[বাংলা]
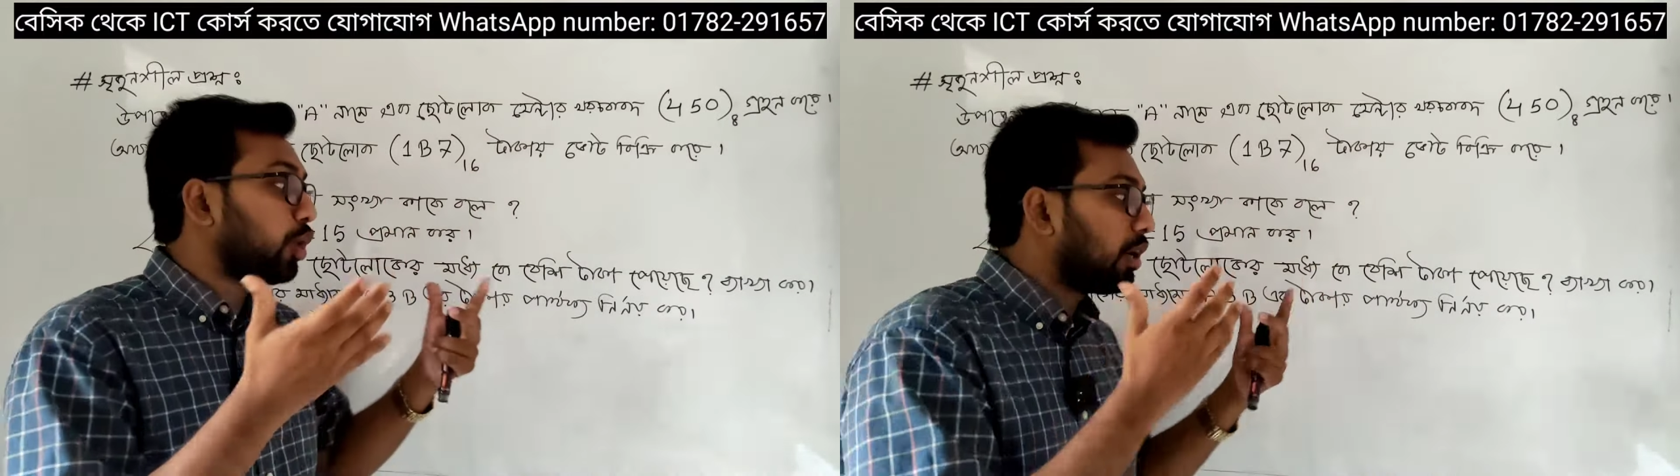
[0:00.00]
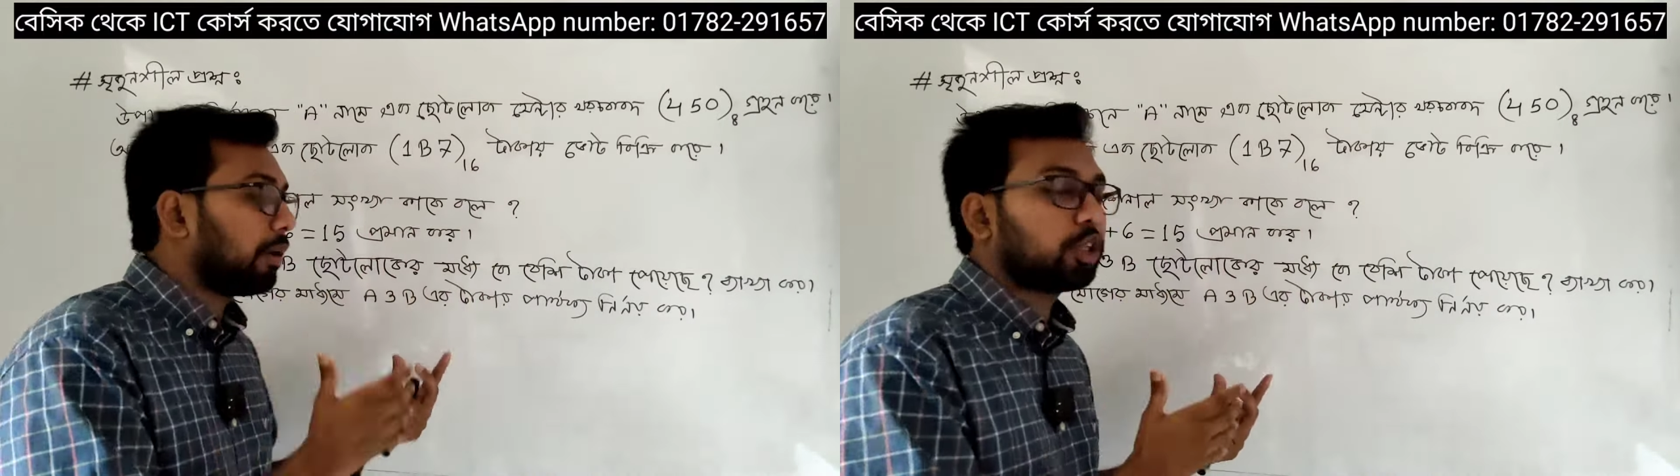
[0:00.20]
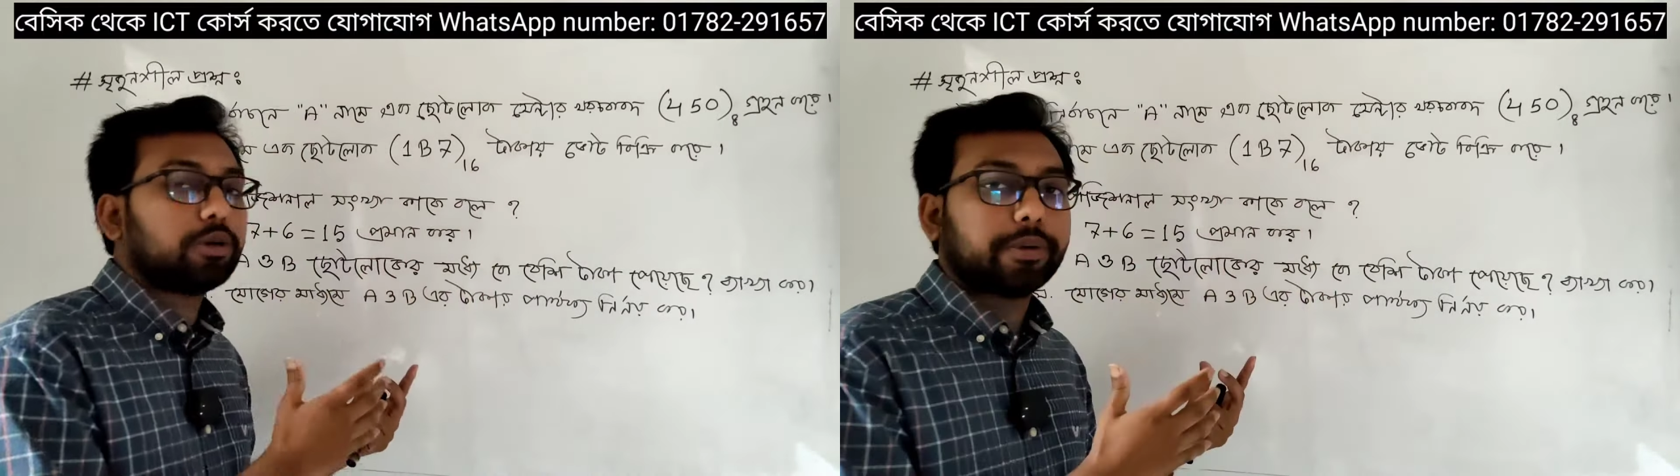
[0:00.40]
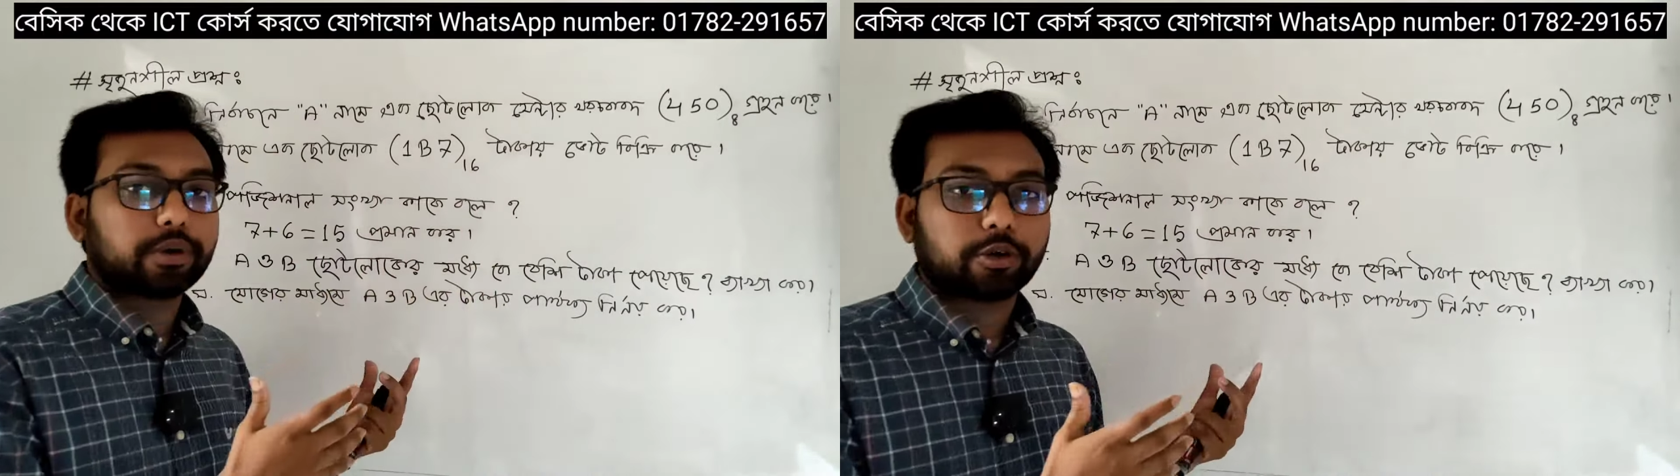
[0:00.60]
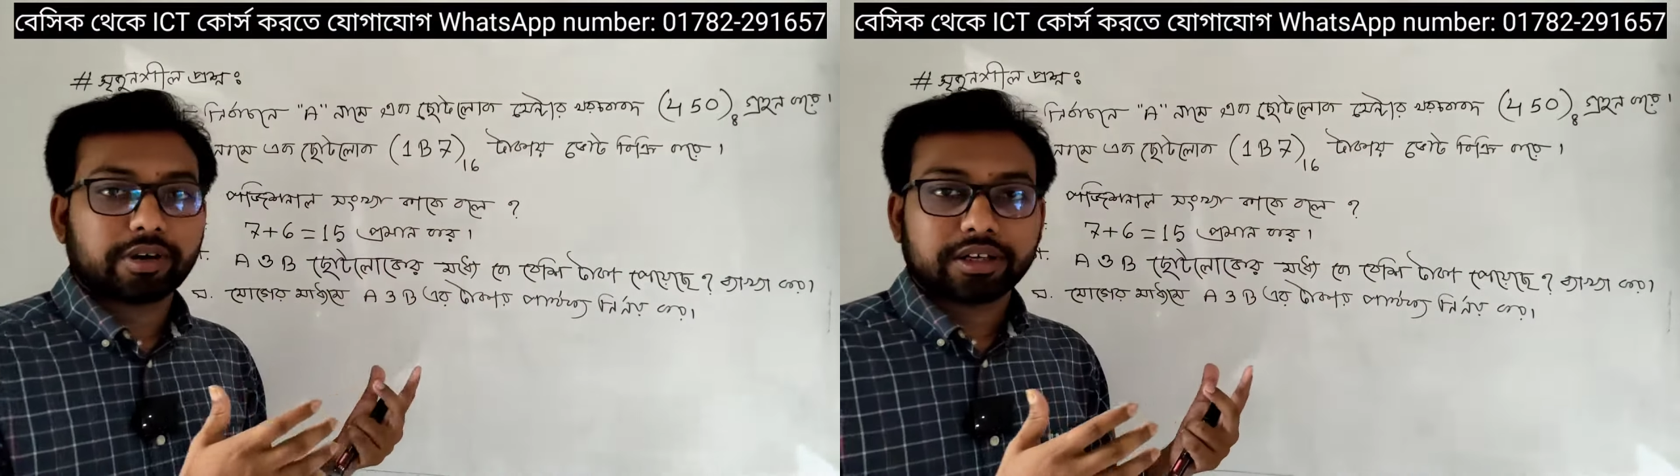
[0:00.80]
যোগের মাধ্যমে
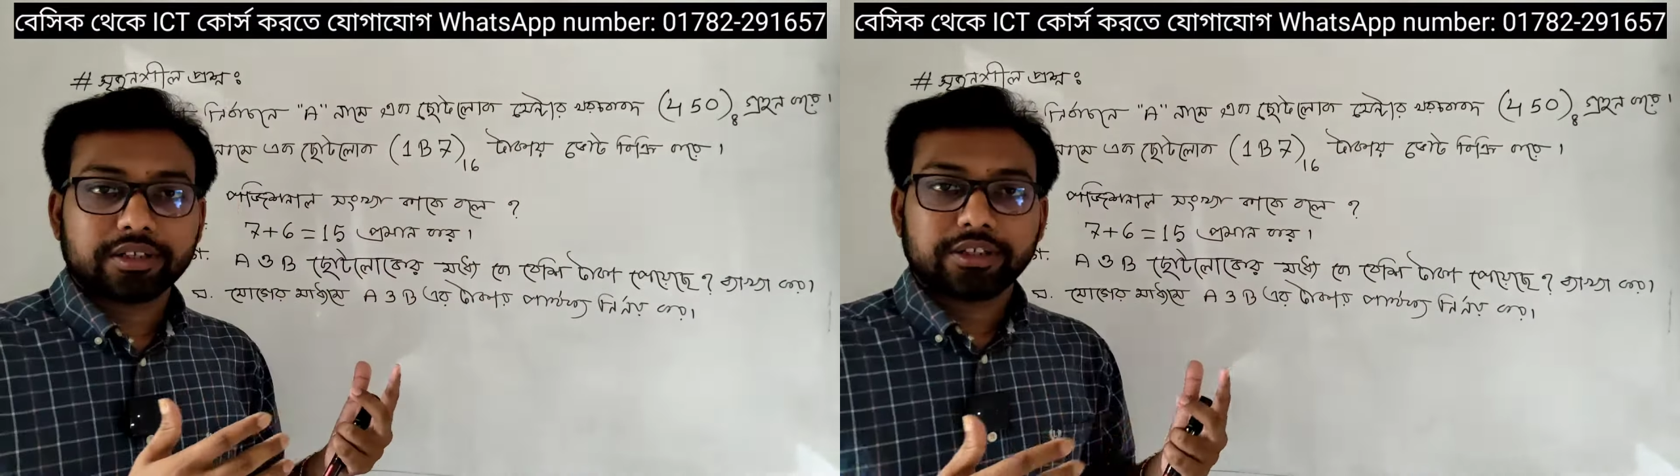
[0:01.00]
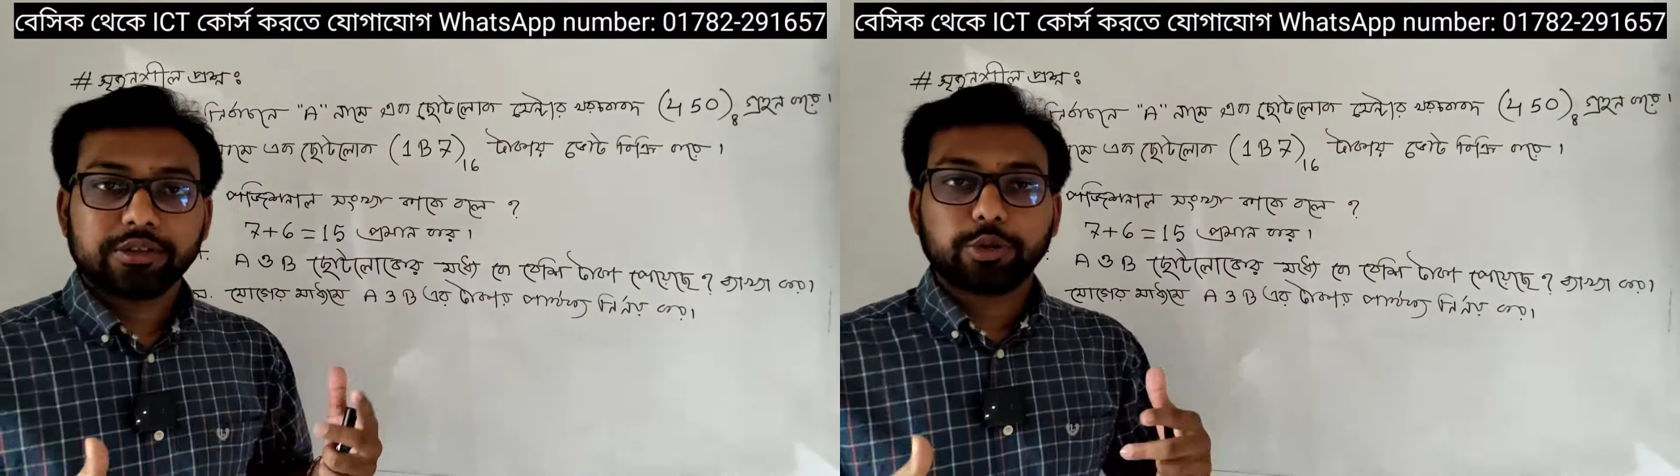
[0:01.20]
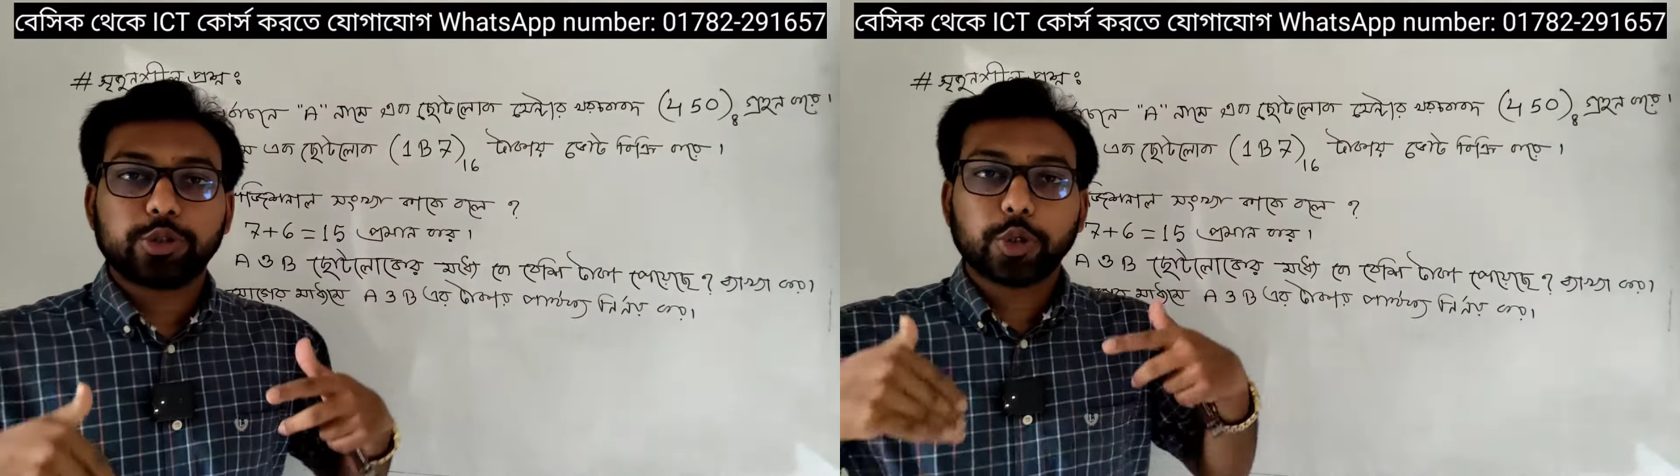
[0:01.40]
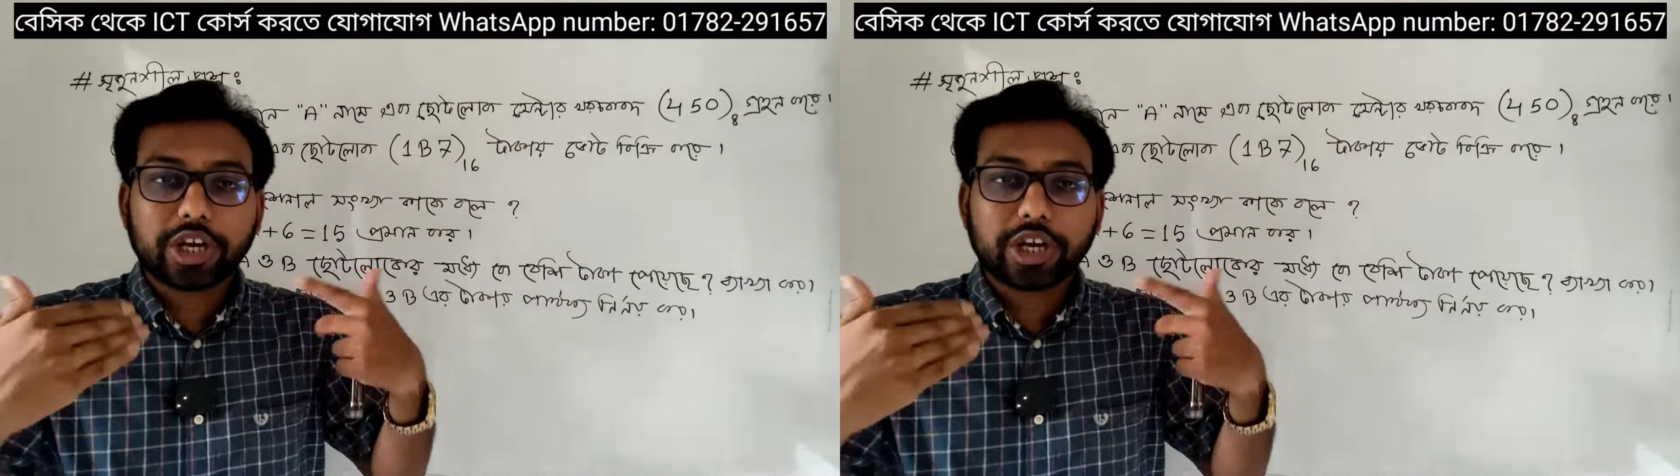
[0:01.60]
বের করবা তো